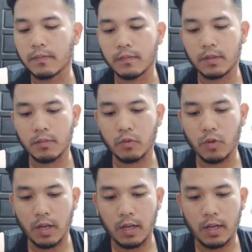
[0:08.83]

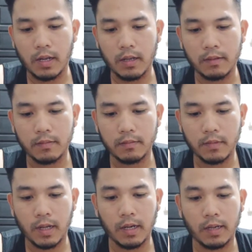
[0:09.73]
sebuah
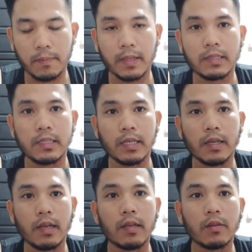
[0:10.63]
alat pancing
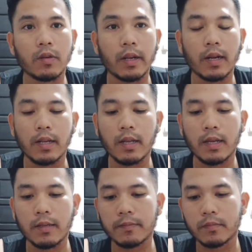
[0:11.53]
ya, itu relnya